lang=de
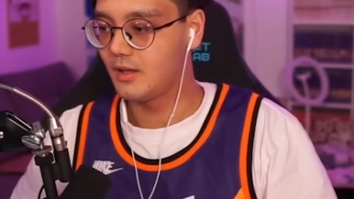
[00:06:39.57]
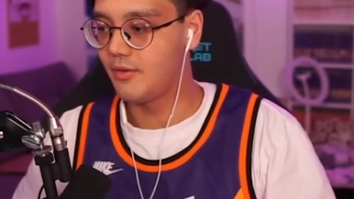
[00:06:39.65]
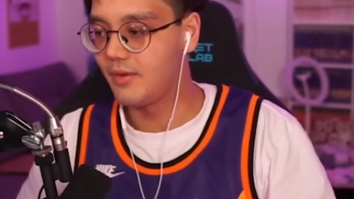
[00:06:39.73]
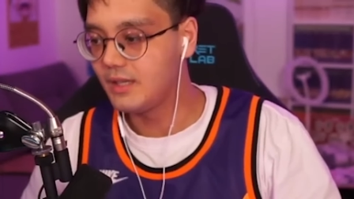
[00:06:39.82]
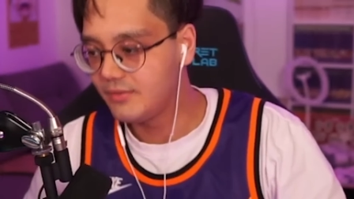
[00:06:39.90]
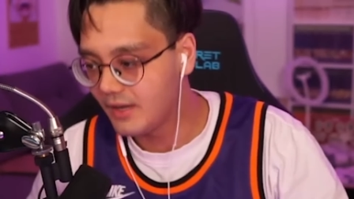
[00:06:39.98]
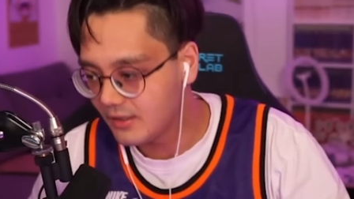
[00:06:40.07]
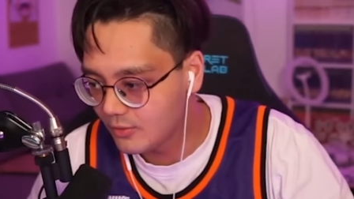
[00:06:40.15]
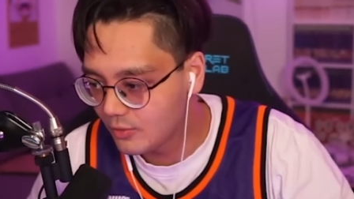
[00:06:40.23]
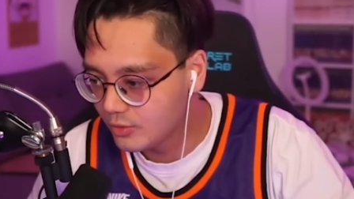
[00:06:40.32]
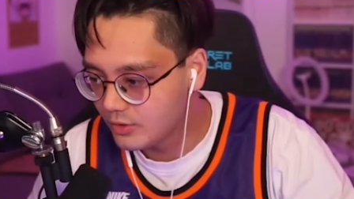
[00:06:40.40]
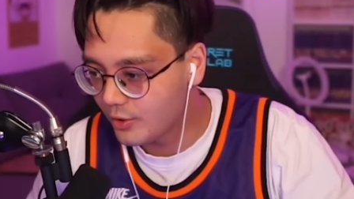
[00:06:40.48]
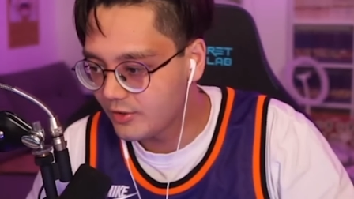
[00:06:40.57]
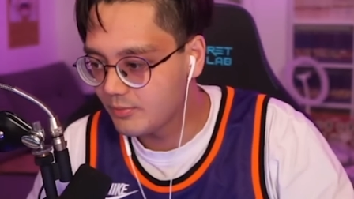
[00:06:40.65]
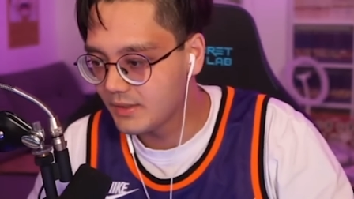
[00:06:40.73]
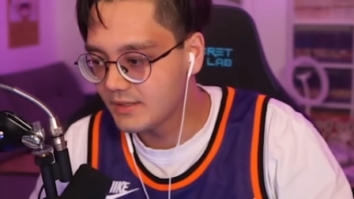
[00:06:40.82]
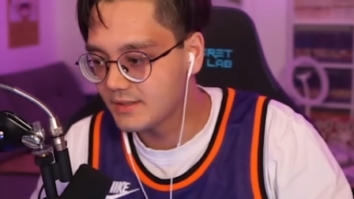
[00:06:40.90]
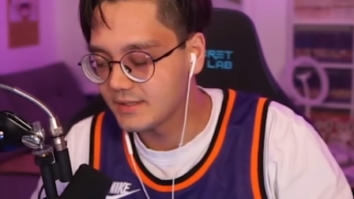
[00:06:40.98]
Wenn die Welt nur gut aussieht,
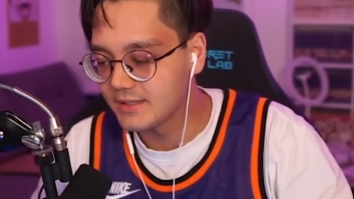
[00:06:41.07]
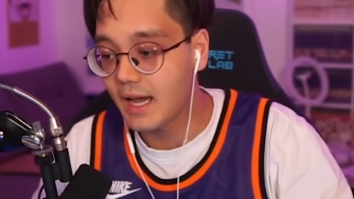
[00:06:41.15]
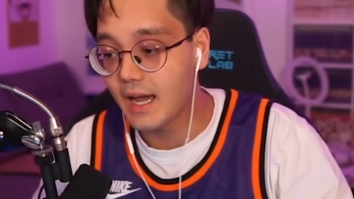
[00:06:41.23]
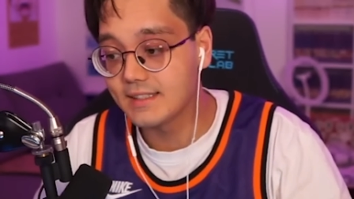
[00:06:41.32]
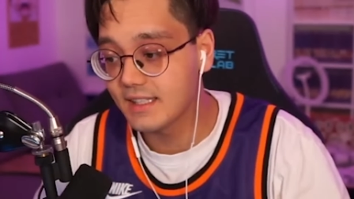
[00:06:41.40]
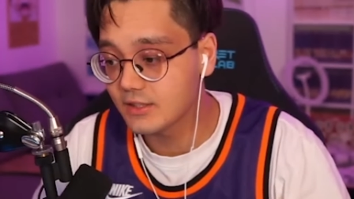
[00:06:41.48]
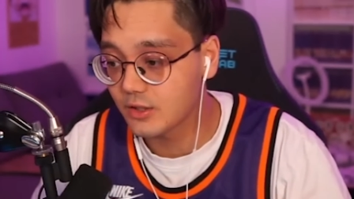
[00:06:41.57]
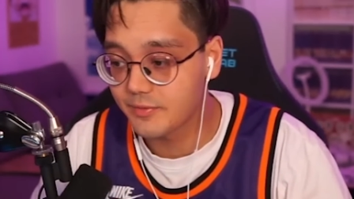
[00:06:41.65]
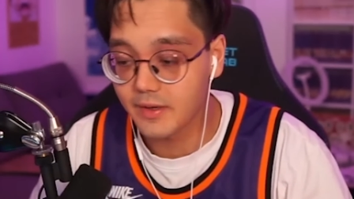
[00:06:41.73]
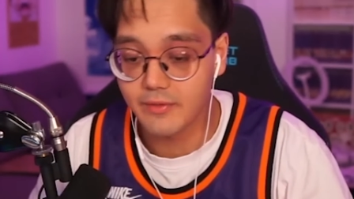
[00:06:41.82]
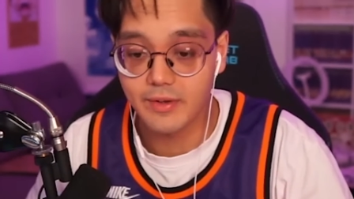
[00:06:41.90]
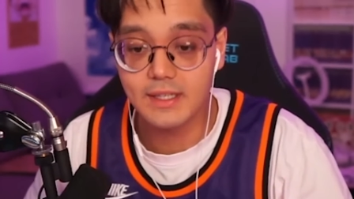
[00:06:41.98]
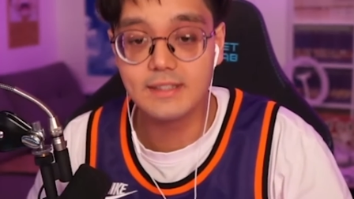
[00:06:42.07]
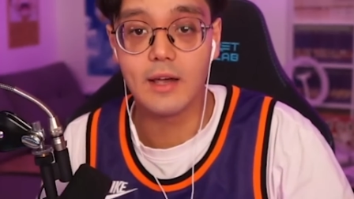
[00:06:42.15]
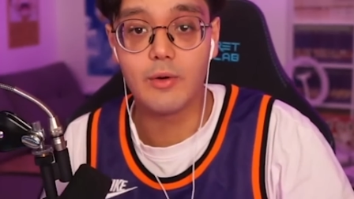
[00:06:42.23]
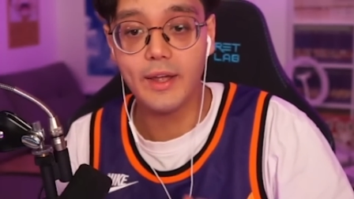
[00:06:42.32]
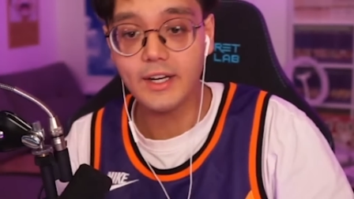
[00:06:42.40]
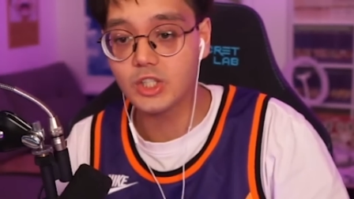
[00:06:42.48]
bringt's nichts. Ja, ich sag's euch, wenn die
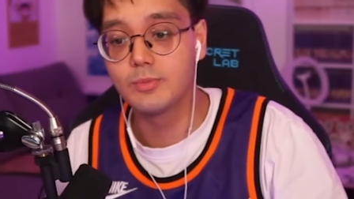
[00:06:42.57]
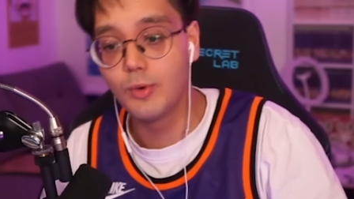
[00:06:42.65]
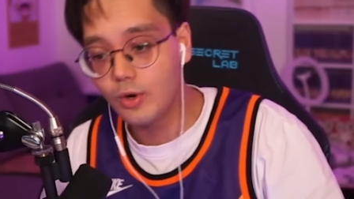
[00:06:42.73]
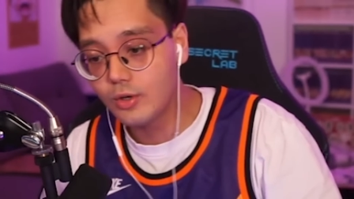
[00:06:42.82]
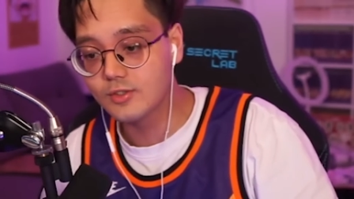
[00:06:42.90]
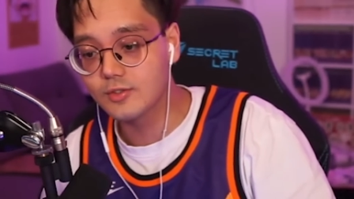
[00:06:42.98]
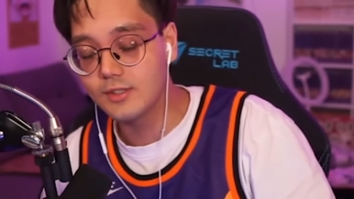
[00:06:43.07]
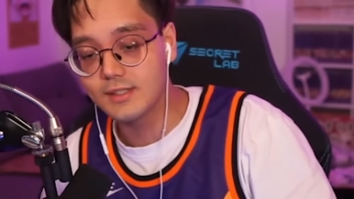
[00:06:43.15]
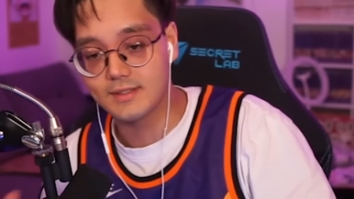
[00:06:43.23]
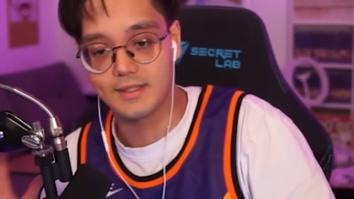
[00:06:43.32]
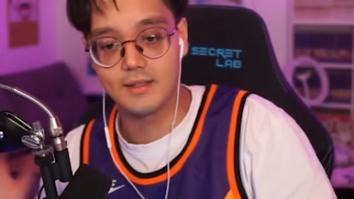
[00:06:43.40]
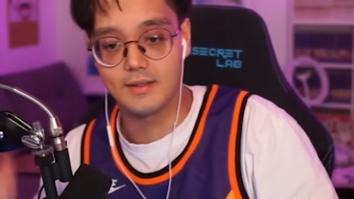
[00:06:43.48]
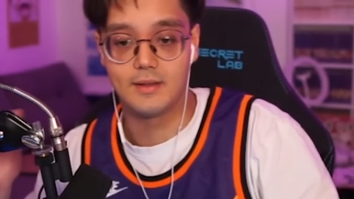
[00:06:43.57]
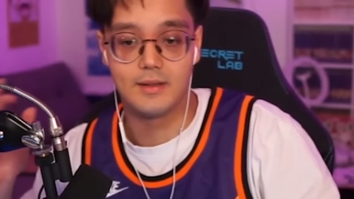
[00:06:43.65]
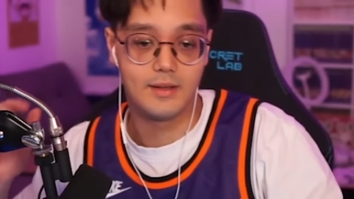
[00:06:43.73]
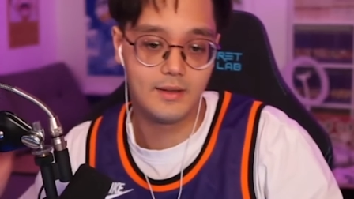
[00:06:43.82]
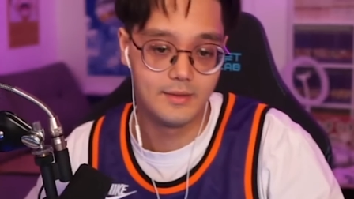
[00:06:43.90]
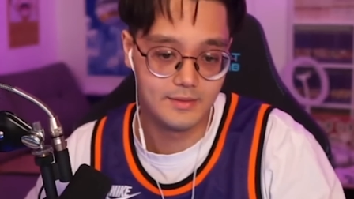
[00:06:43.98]
Direction Müll und so ist, dann,
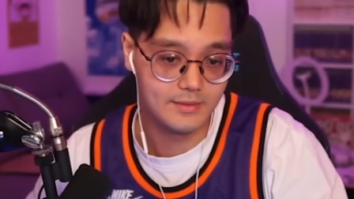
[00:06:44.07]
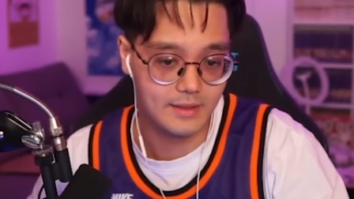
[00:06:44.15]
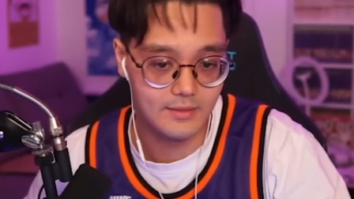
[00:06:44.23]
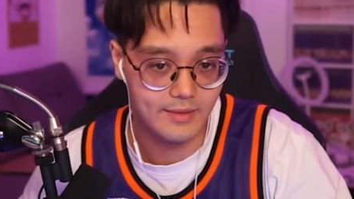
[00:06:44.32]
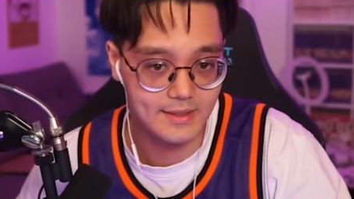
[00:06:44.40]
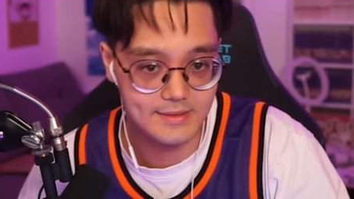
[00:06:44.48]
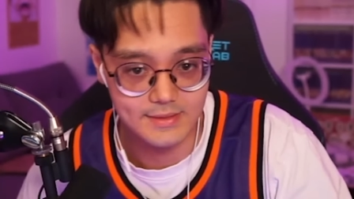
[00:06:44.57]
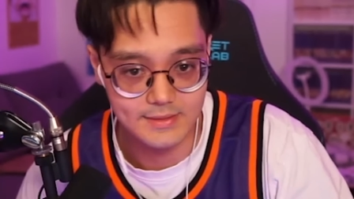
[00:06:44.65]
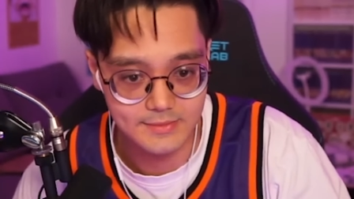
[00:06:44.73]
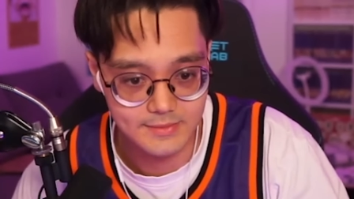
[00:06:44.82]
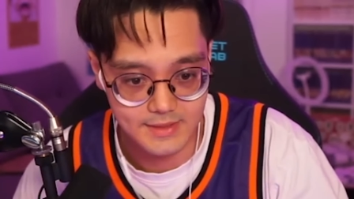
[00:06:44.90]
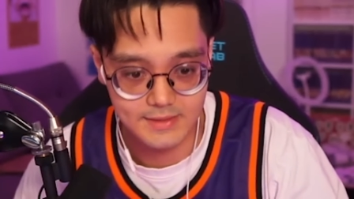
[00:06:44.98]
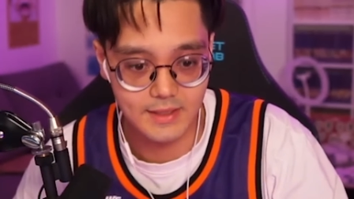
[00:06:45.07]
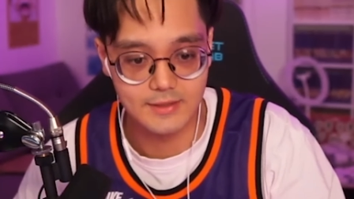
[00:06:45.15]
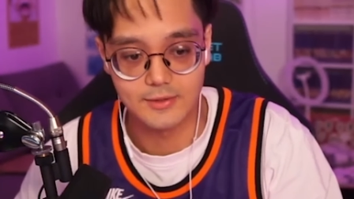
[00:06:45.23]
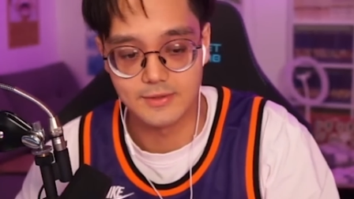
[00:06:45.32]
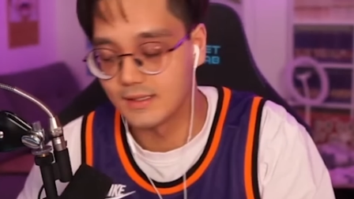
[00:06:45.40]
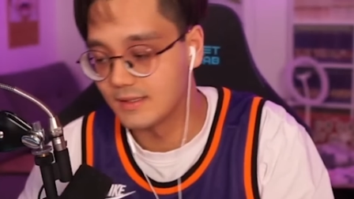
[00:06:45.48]
äh, dann war's das. Ich sag's
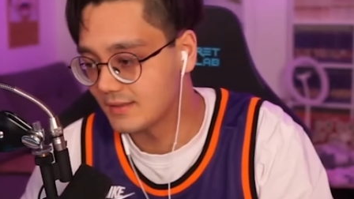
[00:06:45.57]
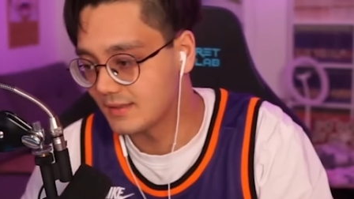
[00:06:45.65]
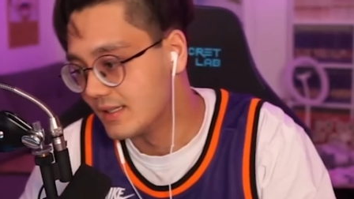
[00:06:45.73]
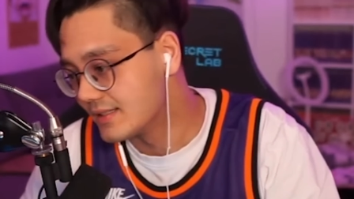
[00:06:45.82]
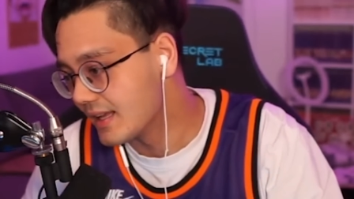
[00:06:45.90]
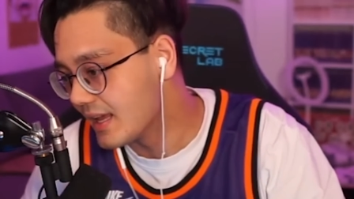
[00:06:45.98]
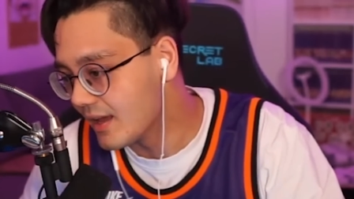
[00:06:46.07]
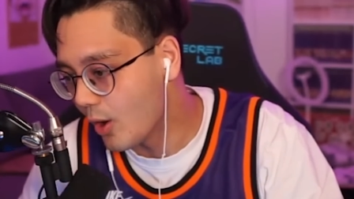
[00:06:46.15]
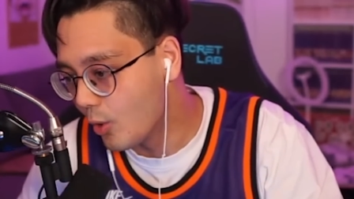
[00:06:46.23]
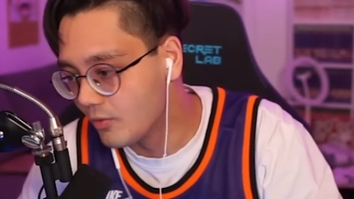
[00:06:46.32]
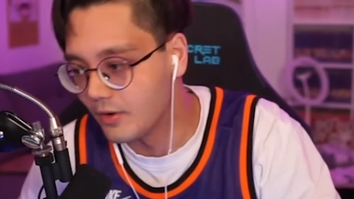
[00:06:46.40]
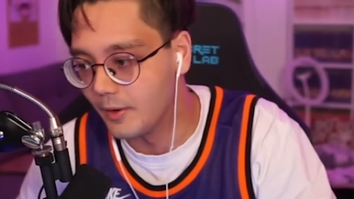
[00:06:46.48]
euch, dann ist, dann ist eh over.